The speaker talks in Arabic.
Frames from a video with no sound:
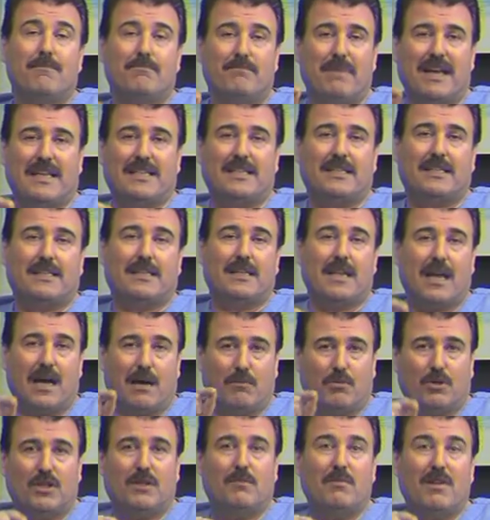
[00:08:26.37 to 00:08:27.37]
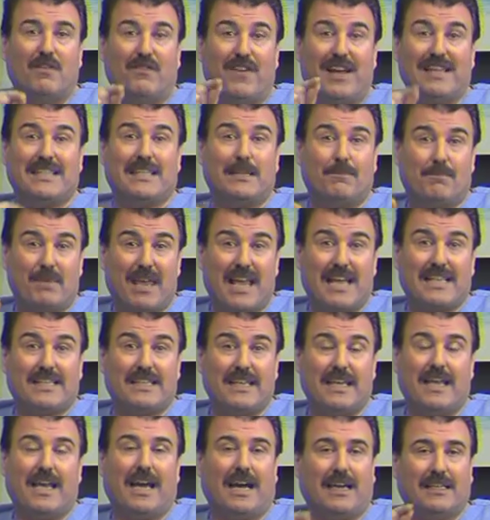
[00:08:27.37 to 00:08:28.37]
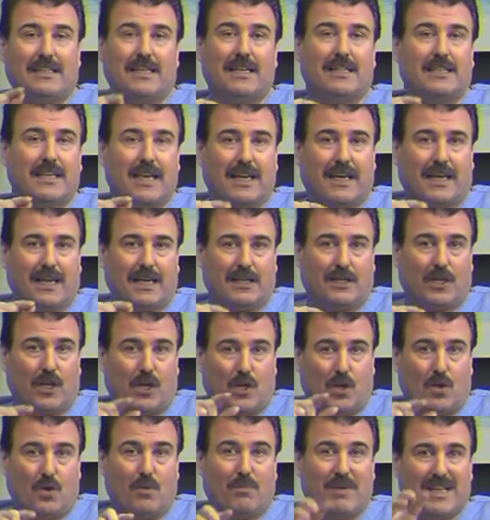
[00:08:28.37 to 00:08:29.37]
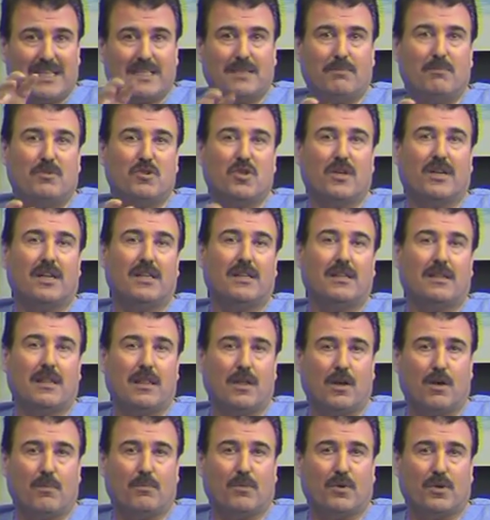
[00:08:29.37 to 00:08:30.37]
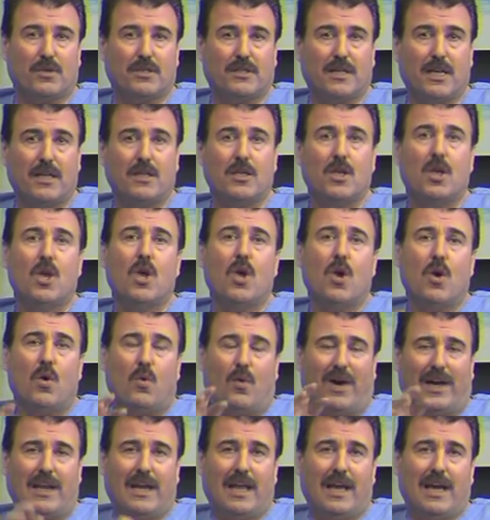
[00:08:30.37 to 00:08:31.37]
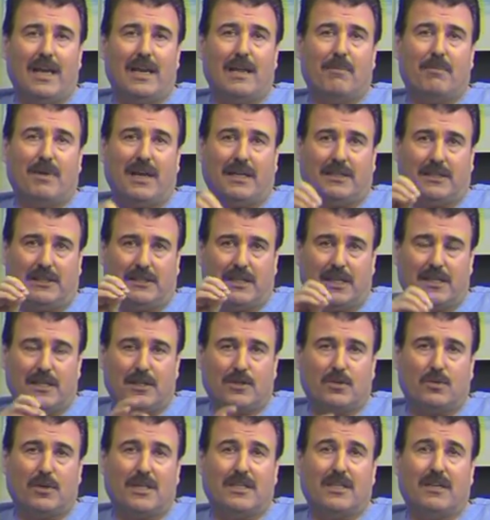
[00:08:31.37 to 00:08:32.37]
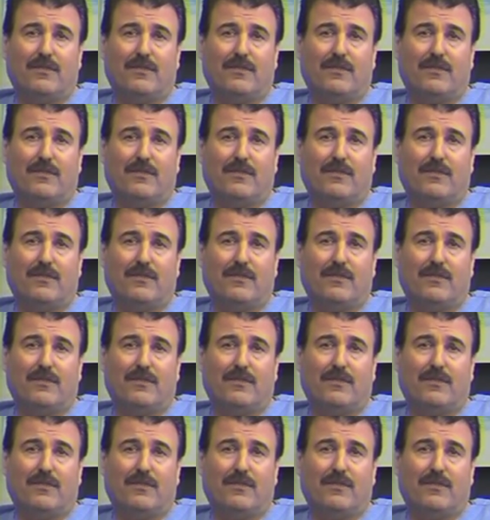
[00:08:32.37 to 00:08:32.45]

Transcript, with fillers: بس لابد من فحص البي اس اي حتى نتاكد انه بس مجرد تضخم بروستات وعلى الاغلب راح تحتاج لصوره